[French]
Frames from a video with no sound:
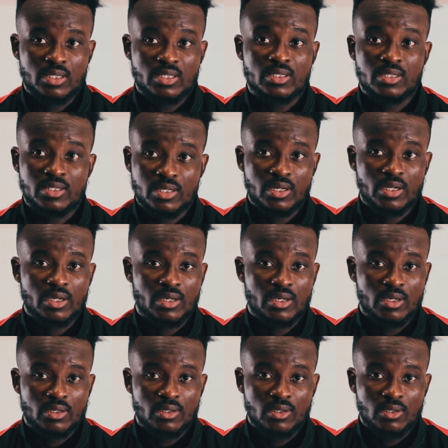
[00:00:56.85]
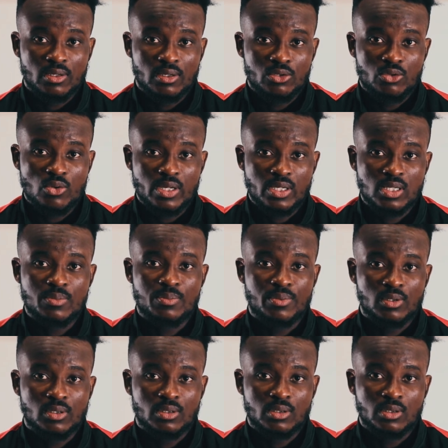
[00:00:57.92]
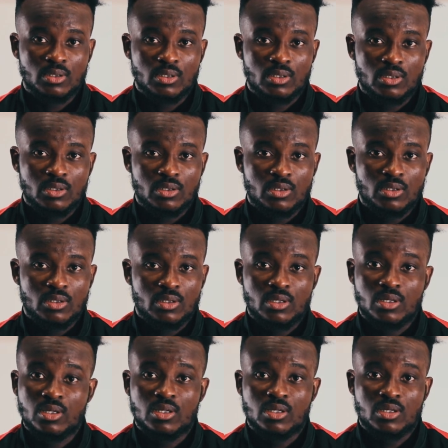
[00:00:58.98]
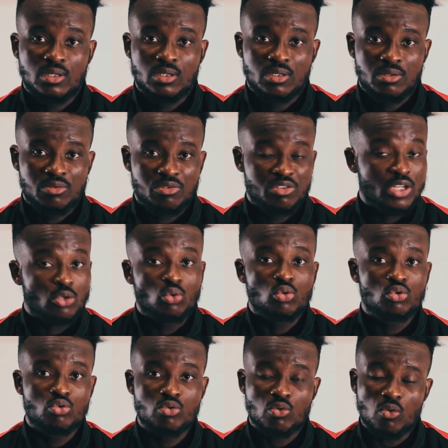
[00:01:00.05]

des intérêts de l'équipe. Et j'ai tout de suite